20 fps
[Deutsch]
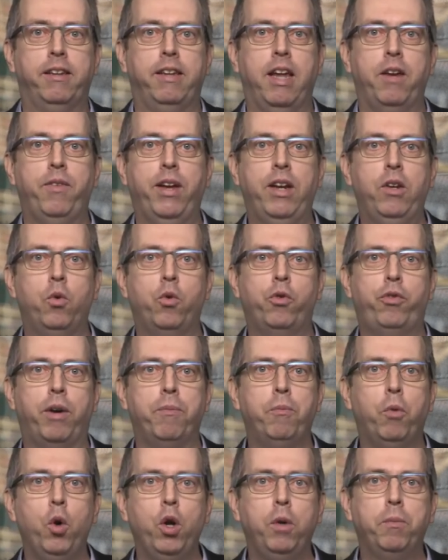Denn wenn du
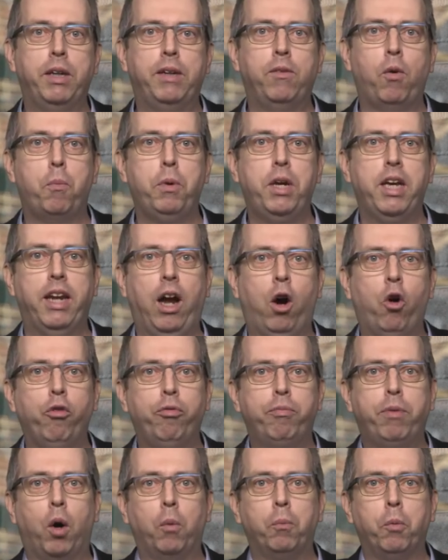Vermögen mit Immobilien
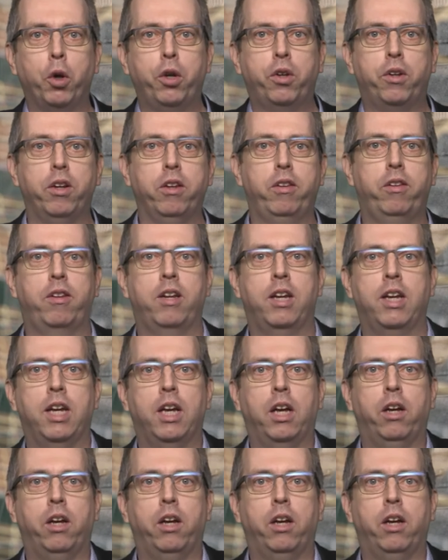aufbauen möchtest,